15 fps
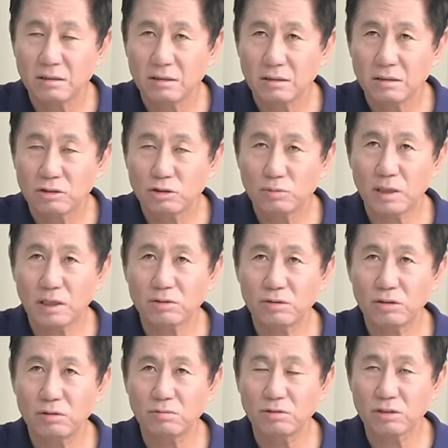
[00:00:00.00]

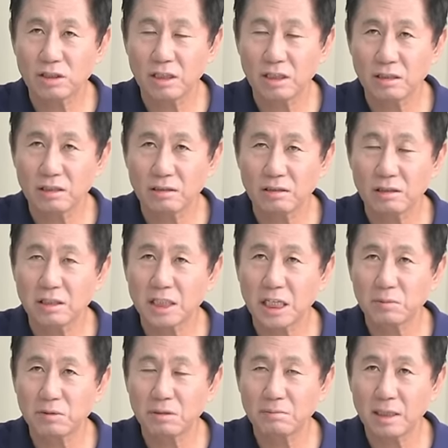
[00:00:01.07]
수박들로 뭉쳐있는 그런
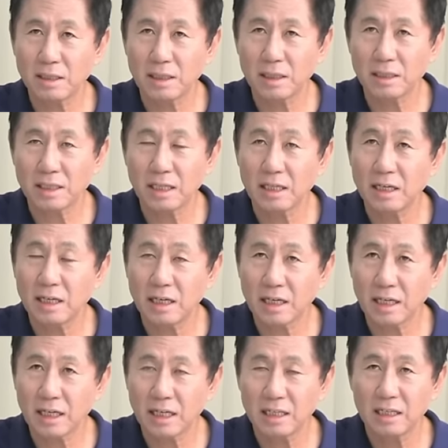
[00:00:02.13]
사람들 만나서
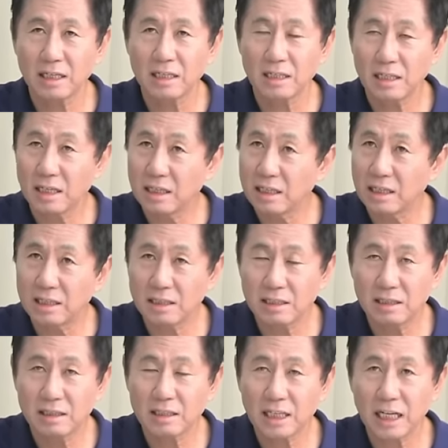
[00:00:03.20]
한가하게 얘기할
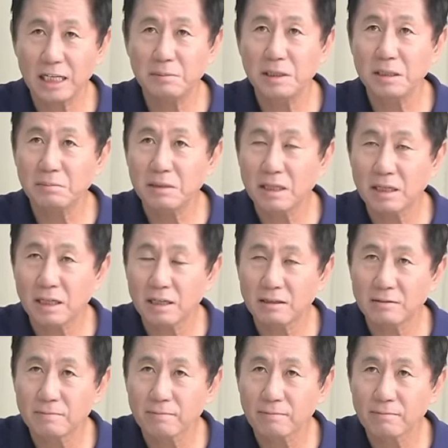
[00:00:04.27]
타이밍입니까?
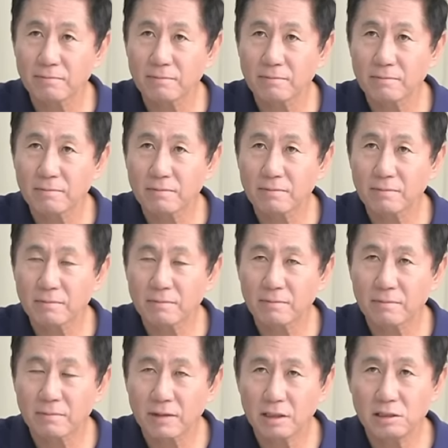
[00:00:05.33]

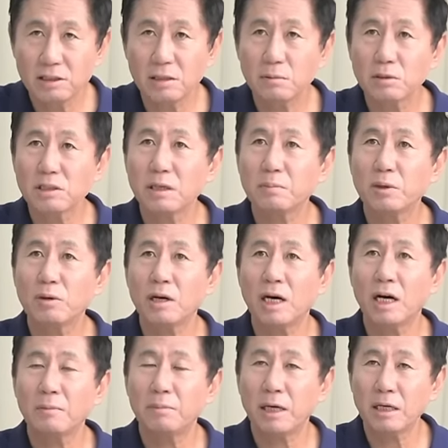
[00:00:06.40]
이재명
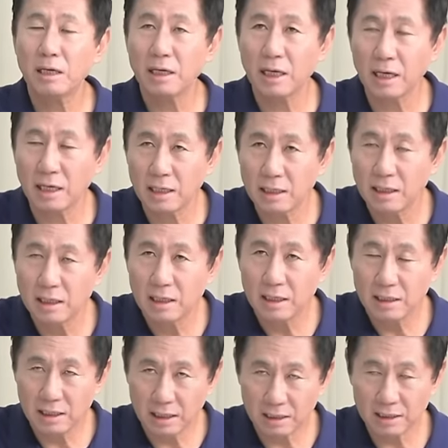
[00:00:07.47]
대표가 8일날
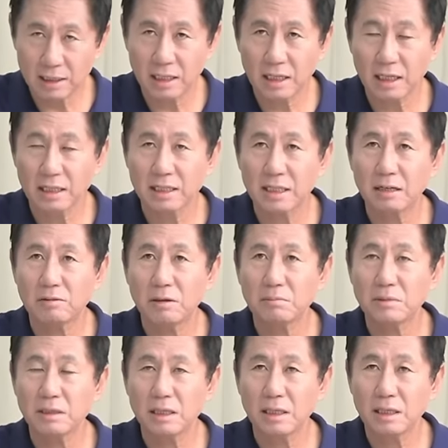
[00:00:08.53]
양산에 간다고 합니다.
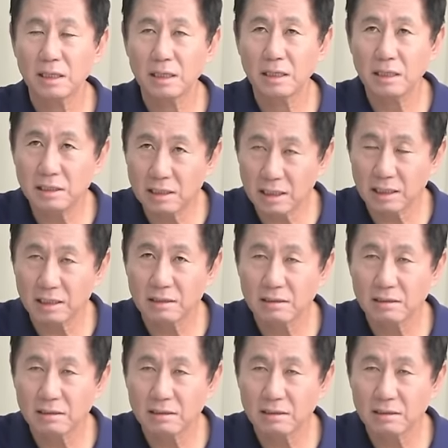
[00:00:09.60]
이제